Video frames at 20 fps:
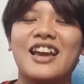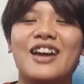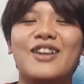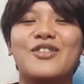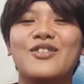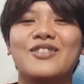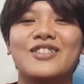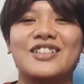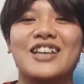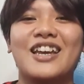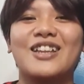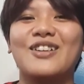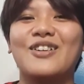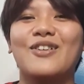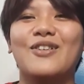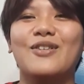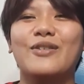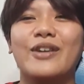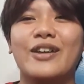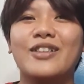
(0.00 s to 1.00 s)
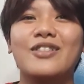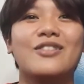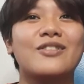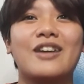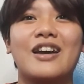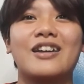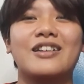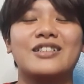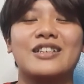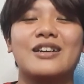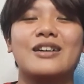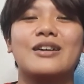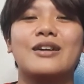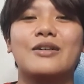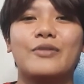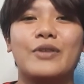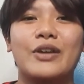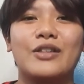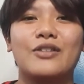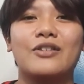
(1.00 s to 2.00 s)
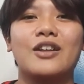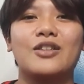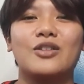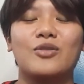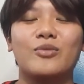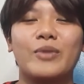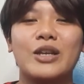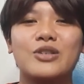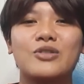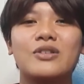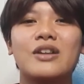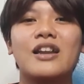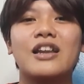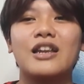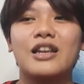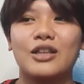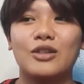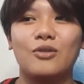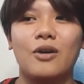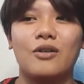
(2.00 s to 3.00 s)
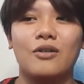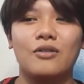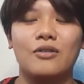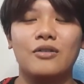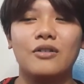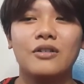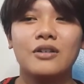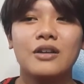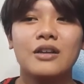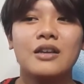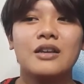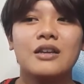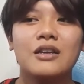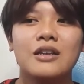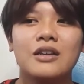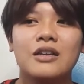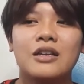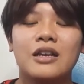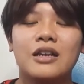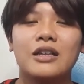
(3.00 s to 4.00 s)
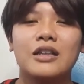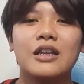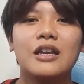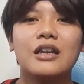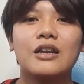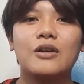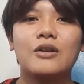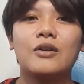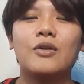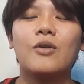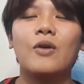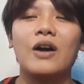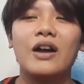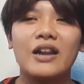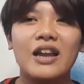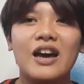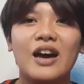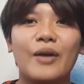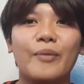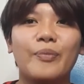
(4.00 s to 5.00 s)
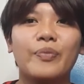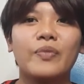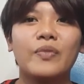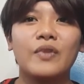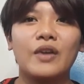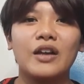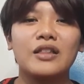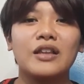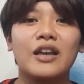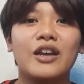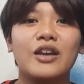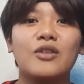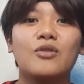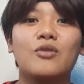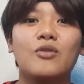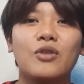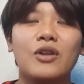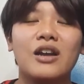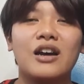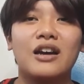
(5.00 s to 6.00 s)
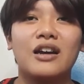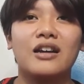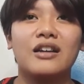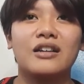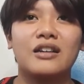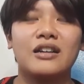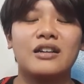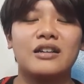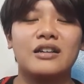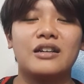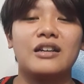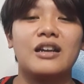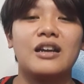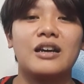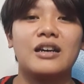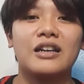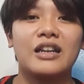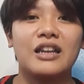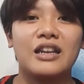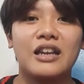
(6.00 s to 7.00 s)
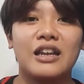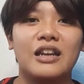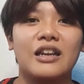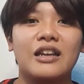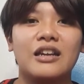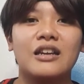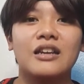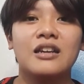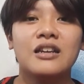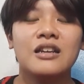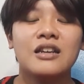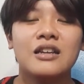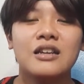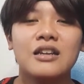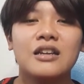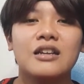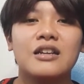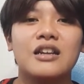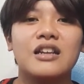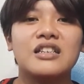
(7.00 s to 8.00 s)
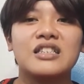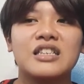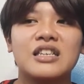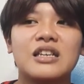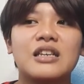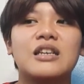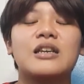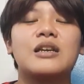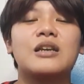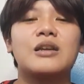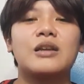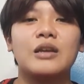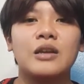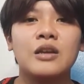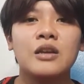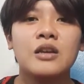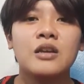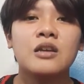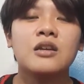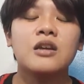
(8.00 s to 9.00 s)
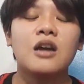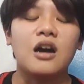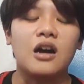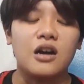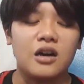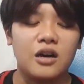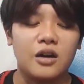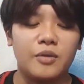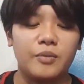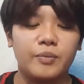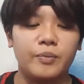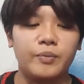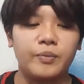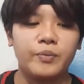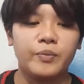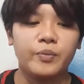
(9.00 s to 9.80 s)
iano yung side ko. Ito nga, sa kwento na to. Medyo nalilito ako. Hindi ko alam at ngayon ko lang narinig na si um,